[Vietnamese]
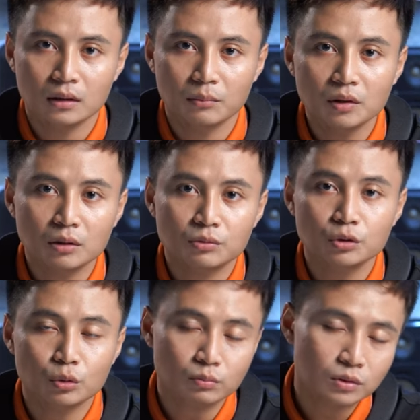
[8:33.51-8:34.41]
à, mức công
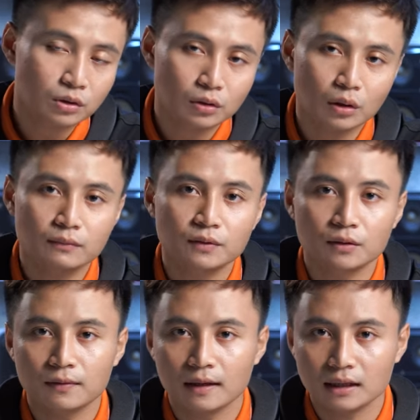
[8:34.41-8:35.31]
suất cũng tương đối là
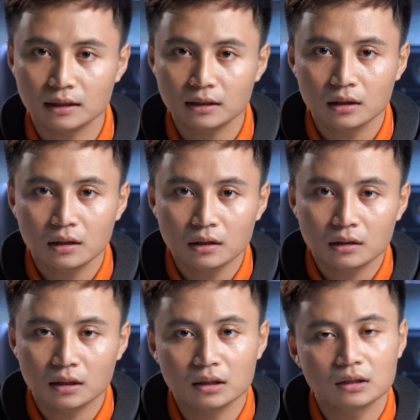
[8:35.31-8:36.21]
vừa phải
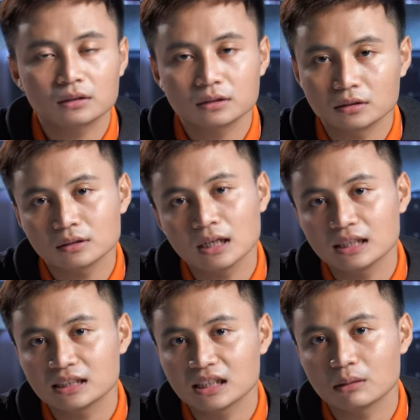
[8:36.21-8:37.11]
thì thật sự
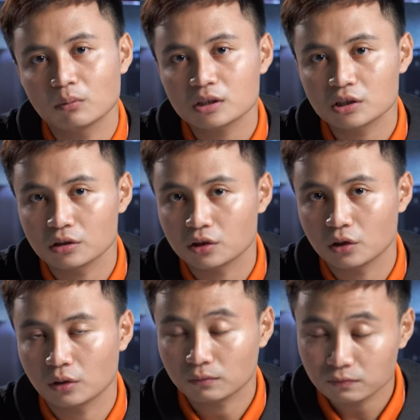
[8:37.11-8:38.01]
đây sẽ là một sự lựa
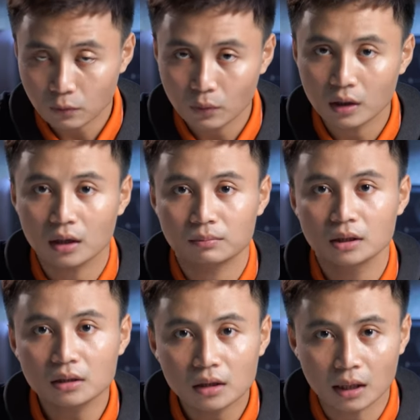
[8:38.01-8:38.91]
chọn phù hợp
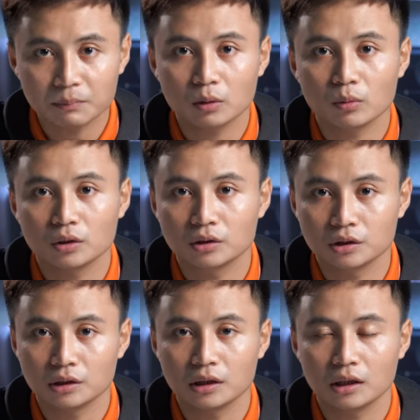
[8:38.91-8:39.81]
thích hợp cho mọi
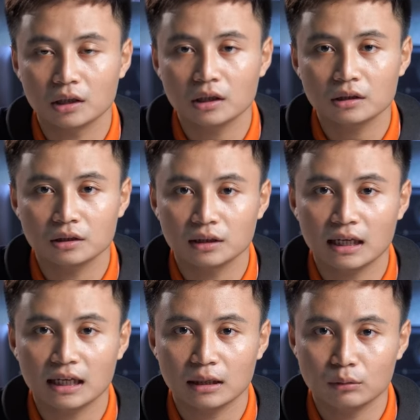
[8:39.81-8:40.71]
người đó những
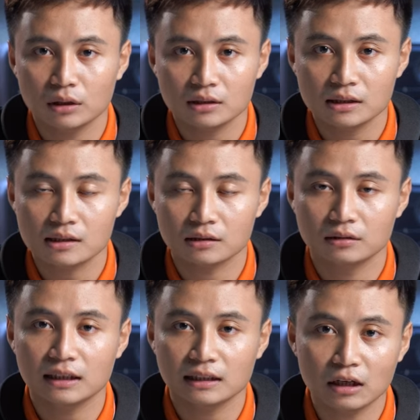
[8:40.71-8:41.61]
ai yêu thích cái
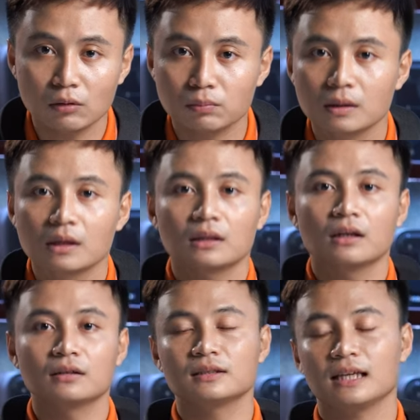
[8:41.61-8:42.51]
sự năng động
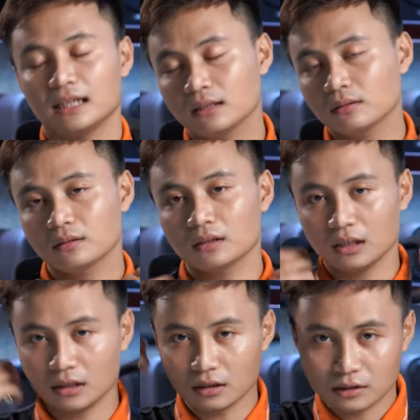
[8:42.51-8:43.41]
đơn giản
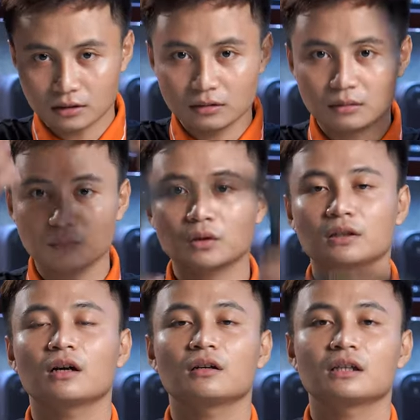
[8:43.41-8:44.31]
thì thật sự
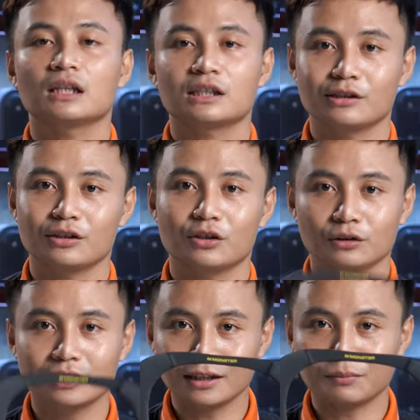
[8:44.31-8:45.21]
Monster chính là sự lựa
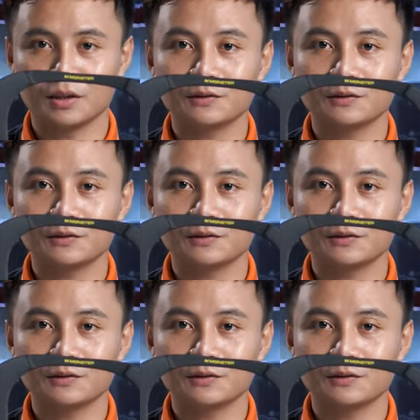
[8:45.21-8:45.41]
chọn thích hợp